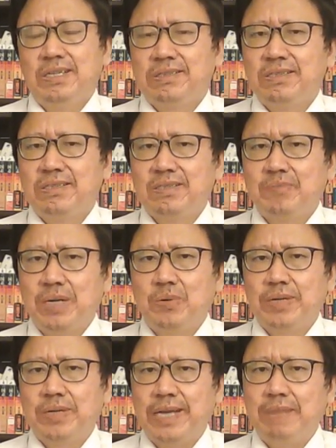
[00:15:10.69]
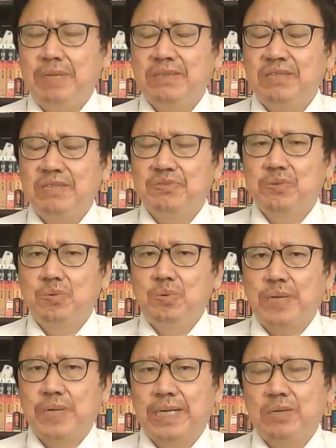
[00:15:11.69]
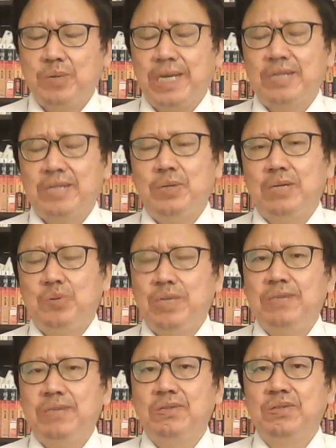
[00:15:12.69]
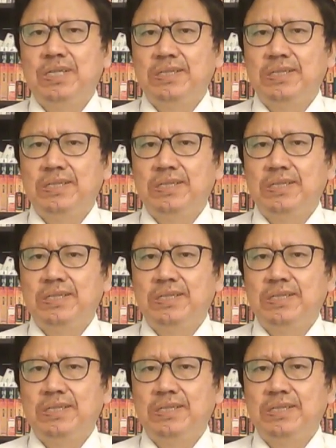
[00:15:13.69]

甚至美国联邦政府雇员的血汗钱圈走，